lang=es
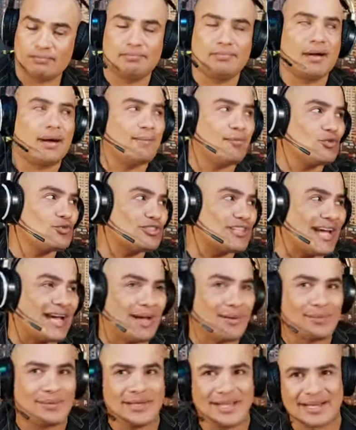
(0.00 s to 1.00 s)
Vamos a
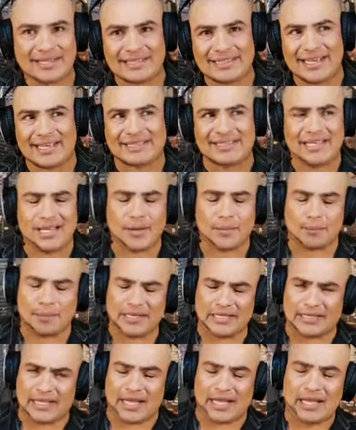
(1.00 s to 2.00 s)
hablar de la tía
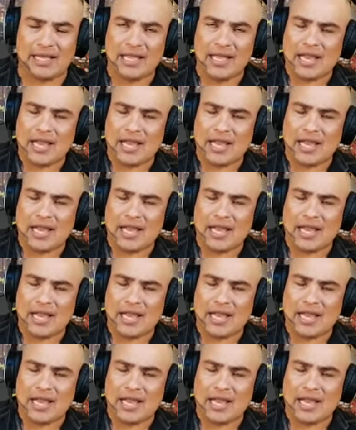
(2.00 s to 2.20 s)
Pita.